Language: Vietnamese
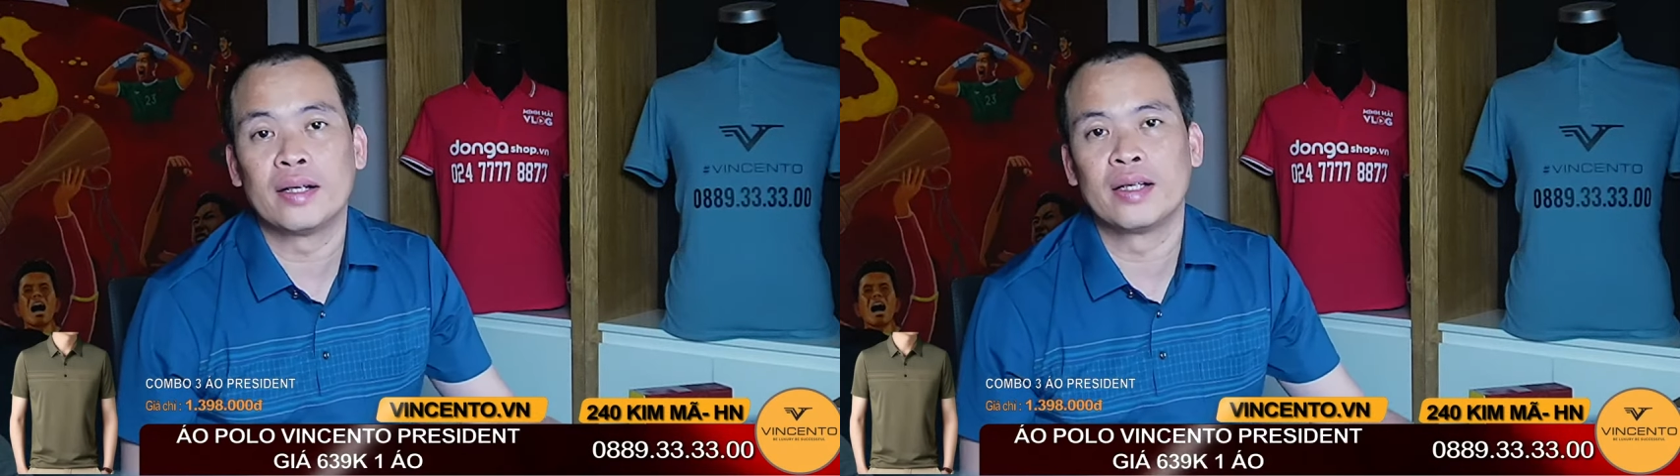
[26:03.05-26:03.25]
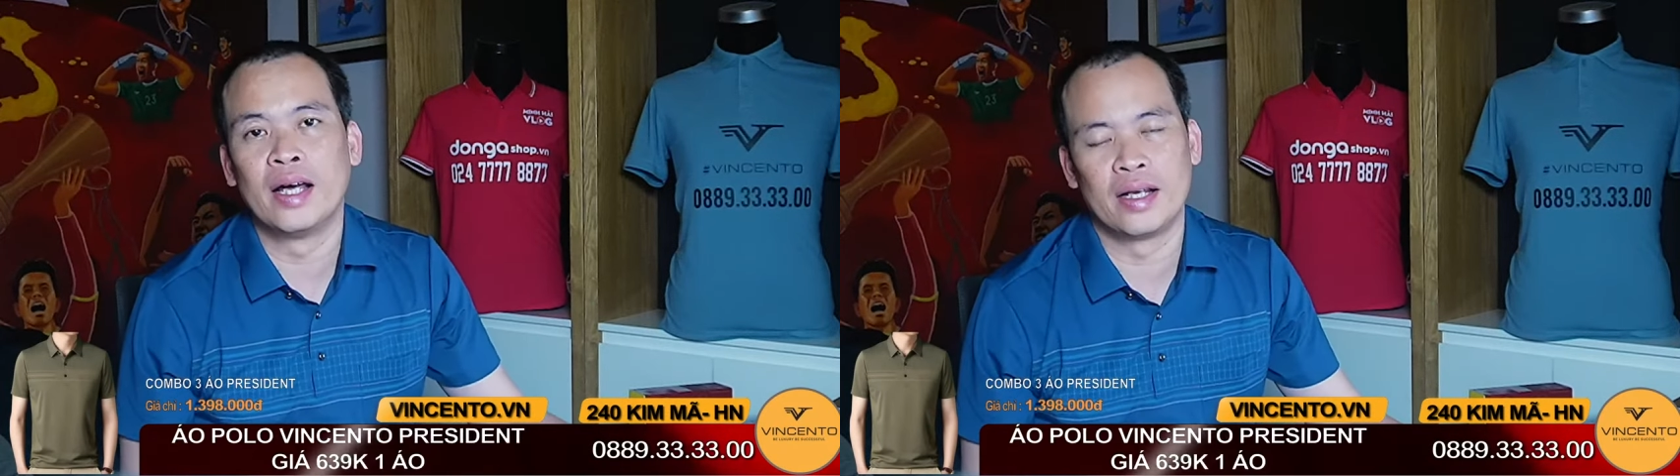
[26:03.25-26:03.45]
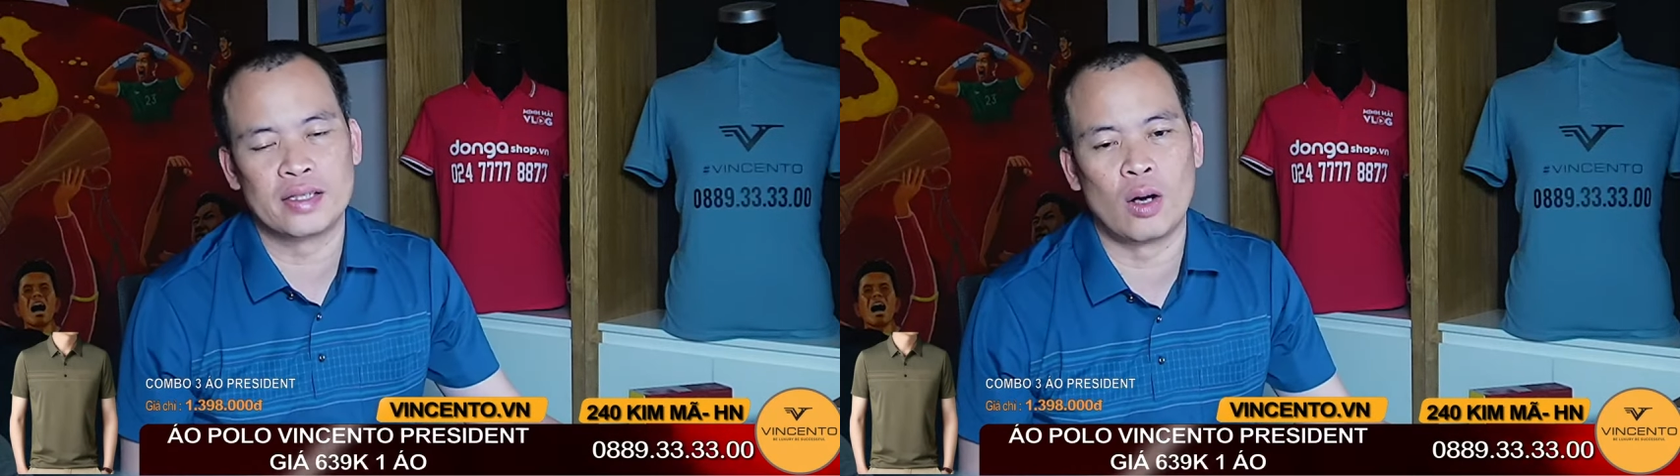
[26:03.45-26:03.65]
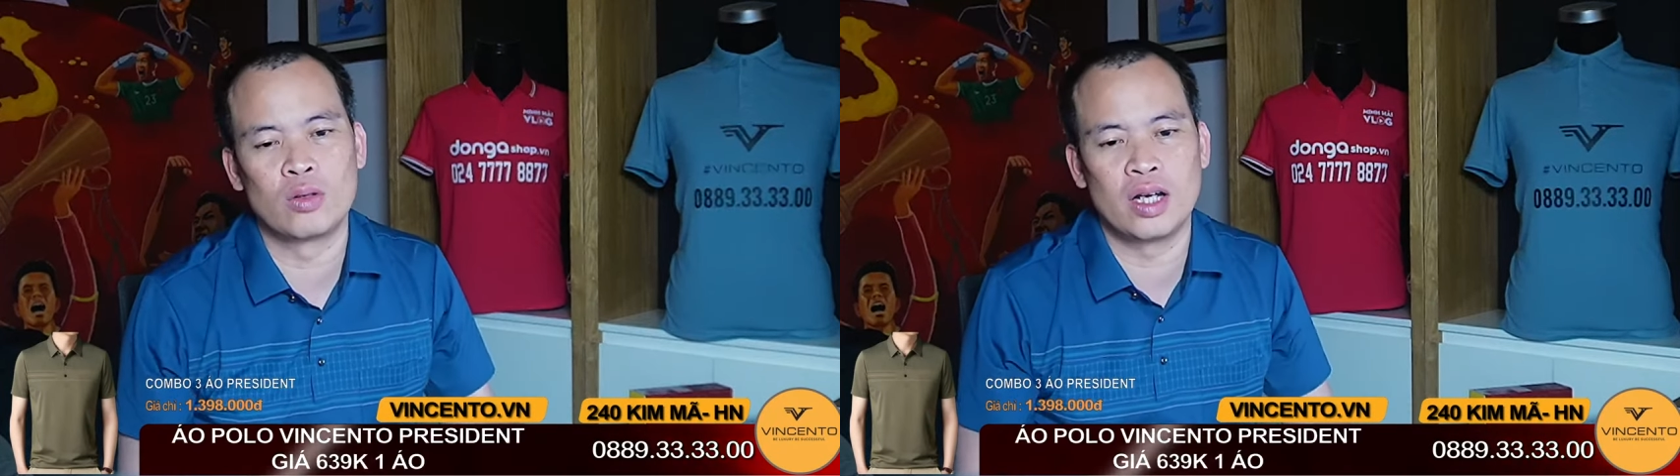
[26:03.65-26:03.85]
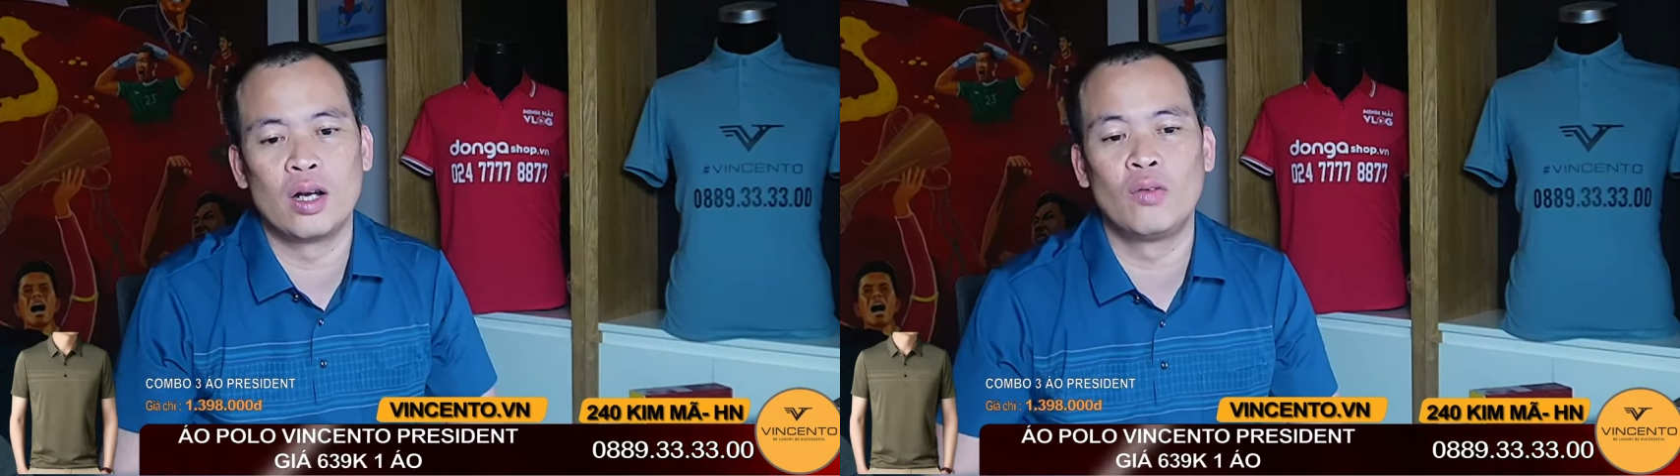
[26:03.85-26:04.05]
để
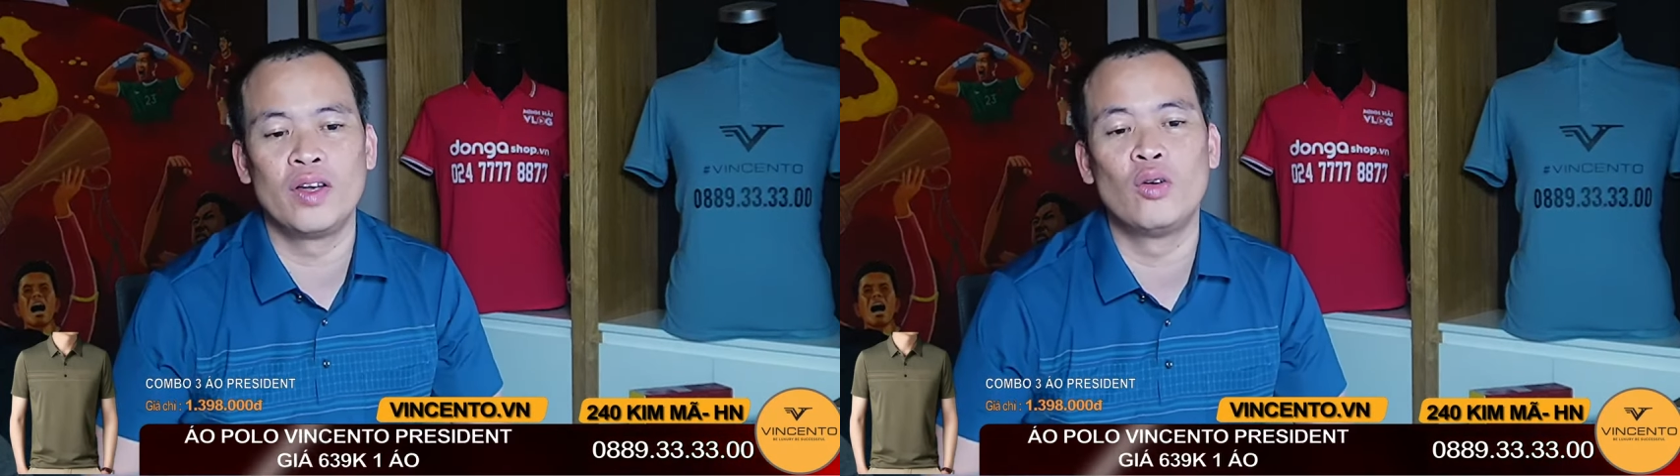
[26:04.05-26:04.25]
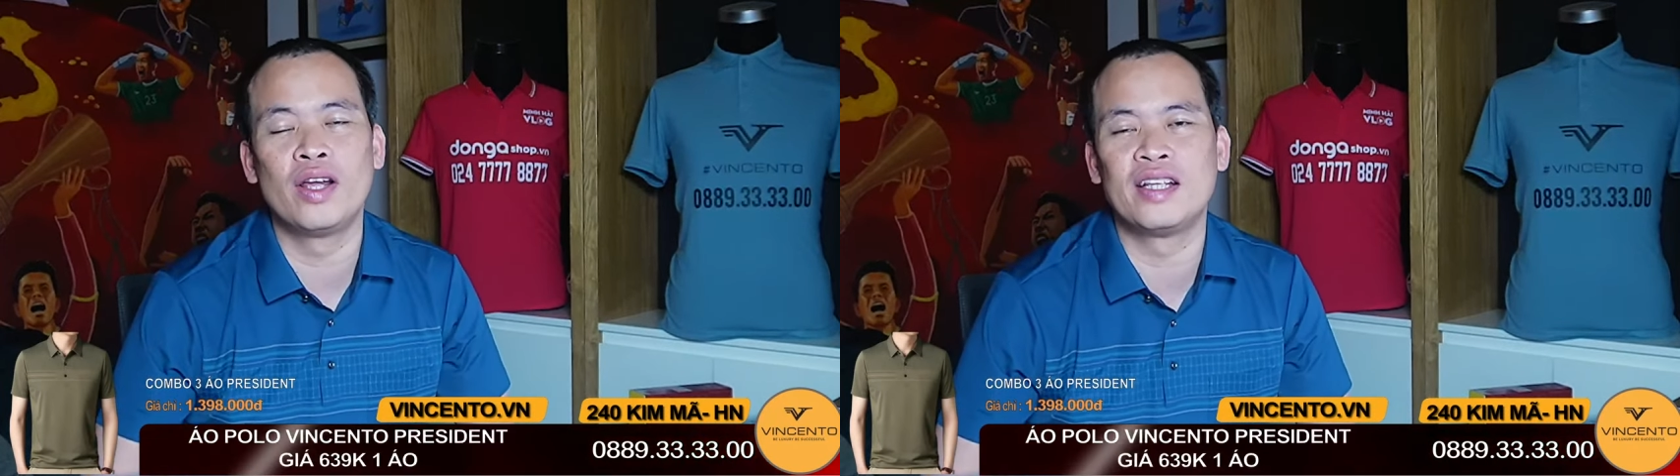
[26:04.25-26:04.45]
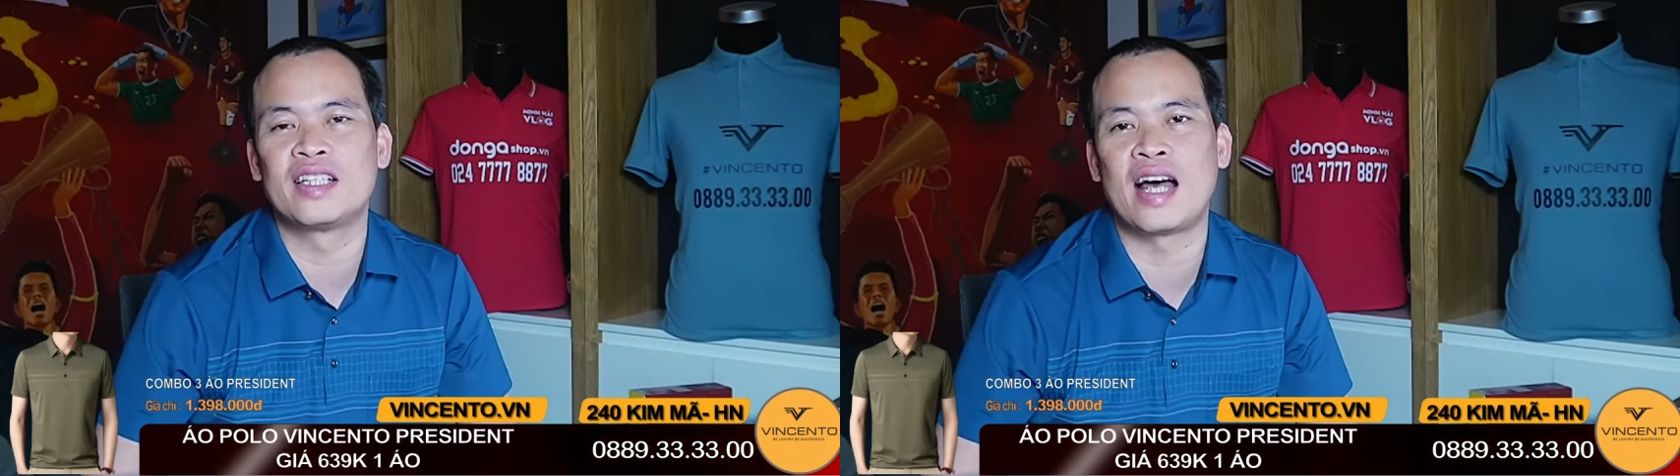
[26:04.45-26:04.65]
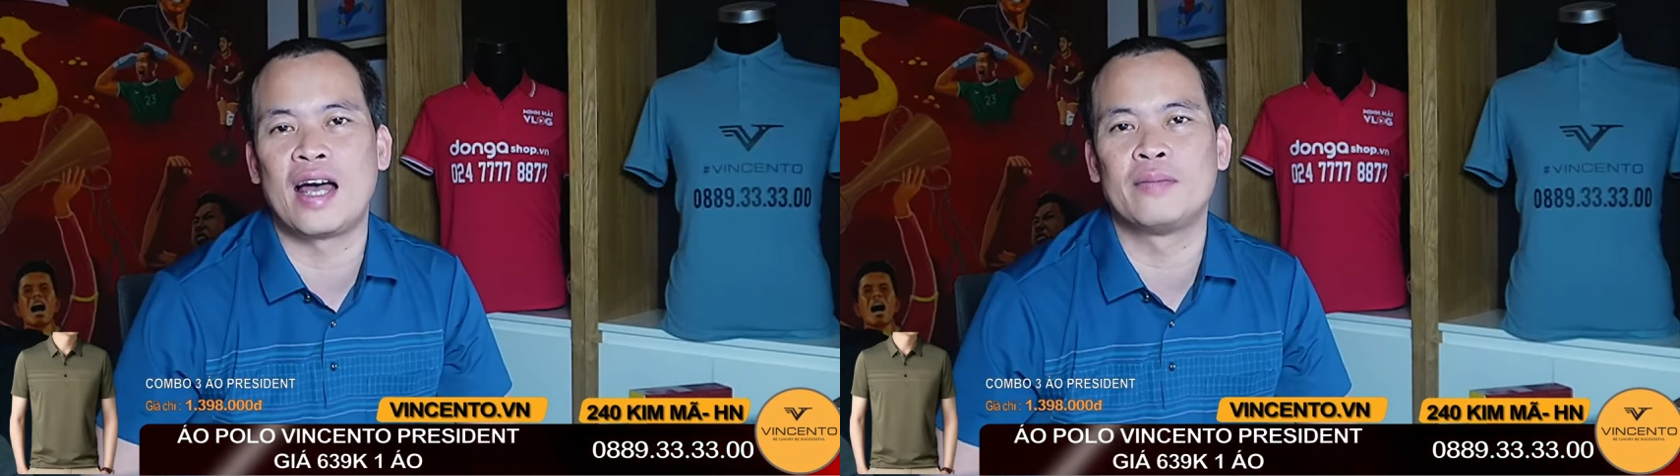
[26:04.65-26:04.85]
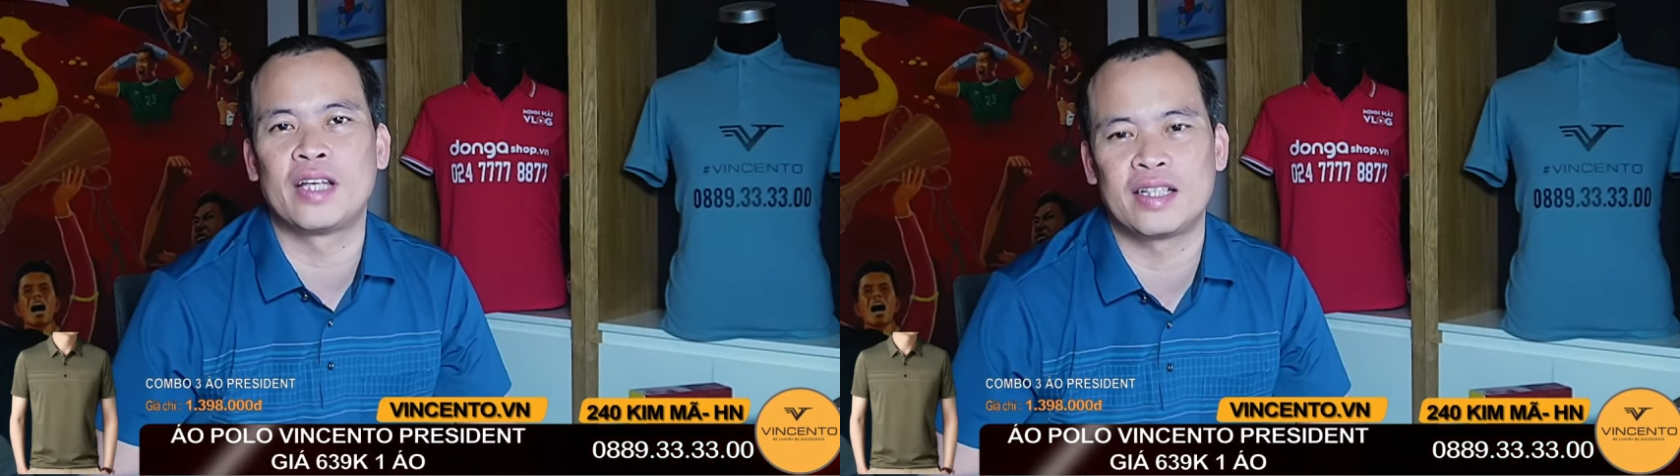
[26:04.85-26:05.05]
sau trận đấu với Indonesia
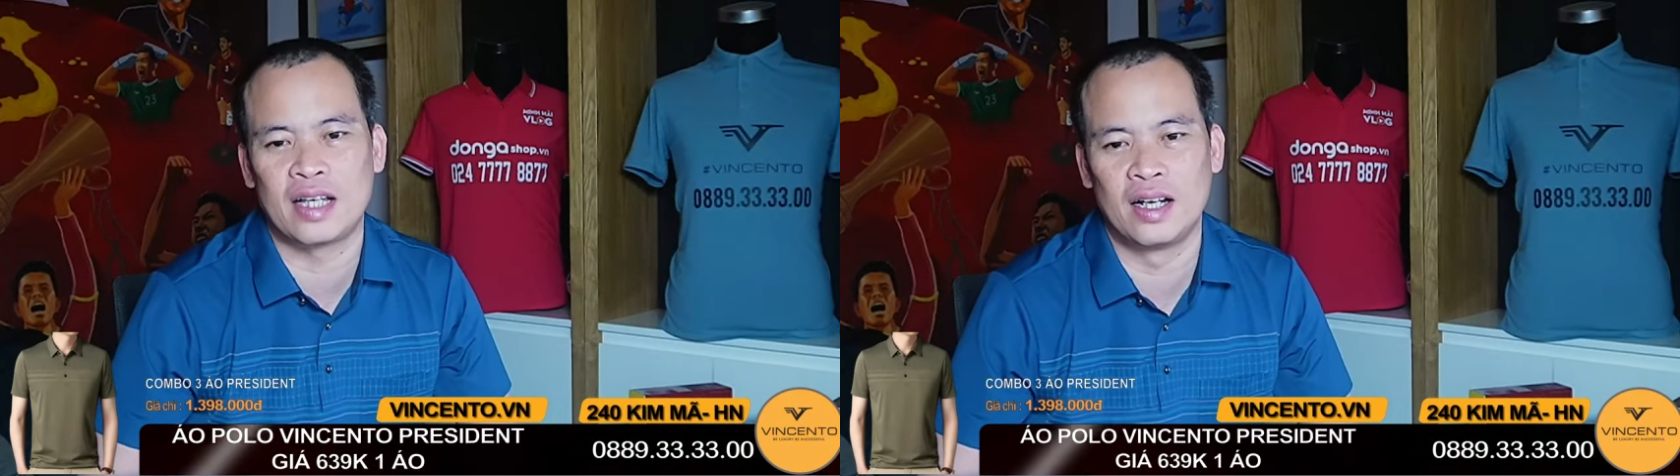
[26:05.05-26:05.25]
em sẽ trả